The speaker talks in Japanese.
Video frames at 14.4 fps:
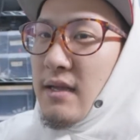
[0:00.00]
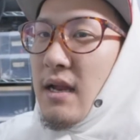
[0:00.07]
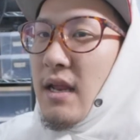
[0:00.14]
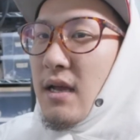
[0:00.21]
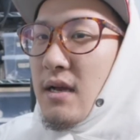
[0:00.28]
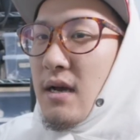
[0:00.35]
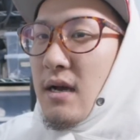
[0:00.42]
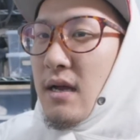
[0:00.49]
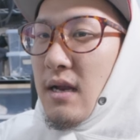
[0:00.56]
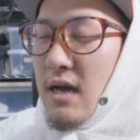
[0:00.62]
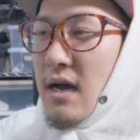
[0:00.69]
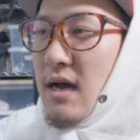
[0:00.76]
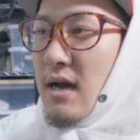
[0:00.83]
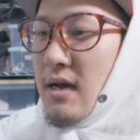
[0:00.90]
誰かか
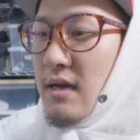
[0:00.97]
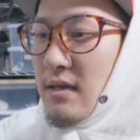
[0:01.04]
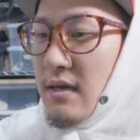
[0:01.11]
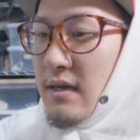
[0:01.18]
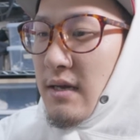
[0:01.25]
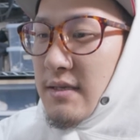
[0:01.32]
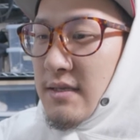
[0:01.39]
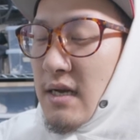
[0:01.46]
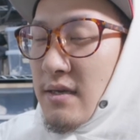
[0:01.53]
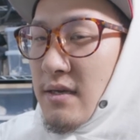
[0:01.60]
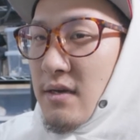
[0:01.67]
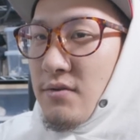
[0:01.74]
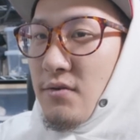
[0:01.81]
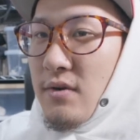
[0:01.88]
ら、
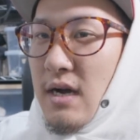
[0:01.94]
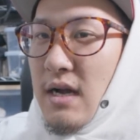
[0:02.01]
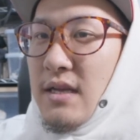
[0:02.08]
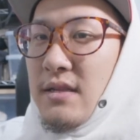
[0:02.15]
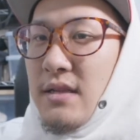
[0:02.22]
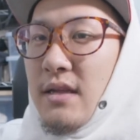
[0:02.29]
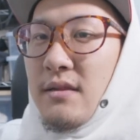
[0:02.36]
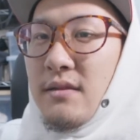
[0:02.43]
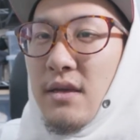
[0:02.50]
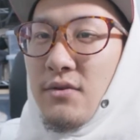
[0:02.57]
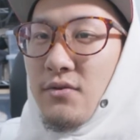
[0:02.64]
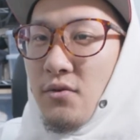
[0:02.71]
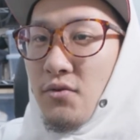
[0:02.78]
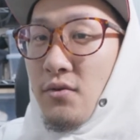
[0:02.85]
三脚を借りてって
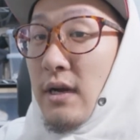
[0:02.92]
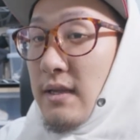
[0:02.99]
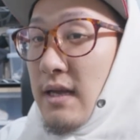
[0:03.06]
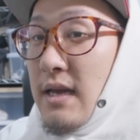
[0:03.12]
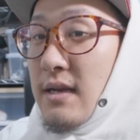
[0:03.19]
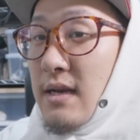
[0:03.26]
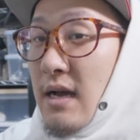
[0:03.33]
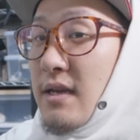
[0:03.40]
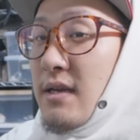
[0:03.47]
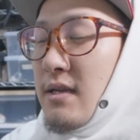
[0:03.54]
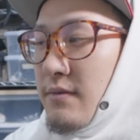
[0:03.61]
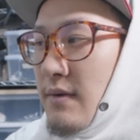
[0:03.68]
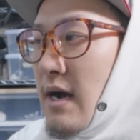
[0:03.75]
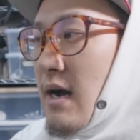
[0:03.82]
いうことがない限
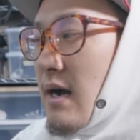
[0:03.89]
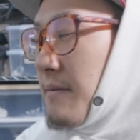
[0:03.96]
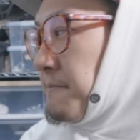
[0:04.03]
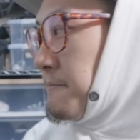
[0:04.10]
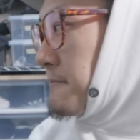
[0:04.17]
りは、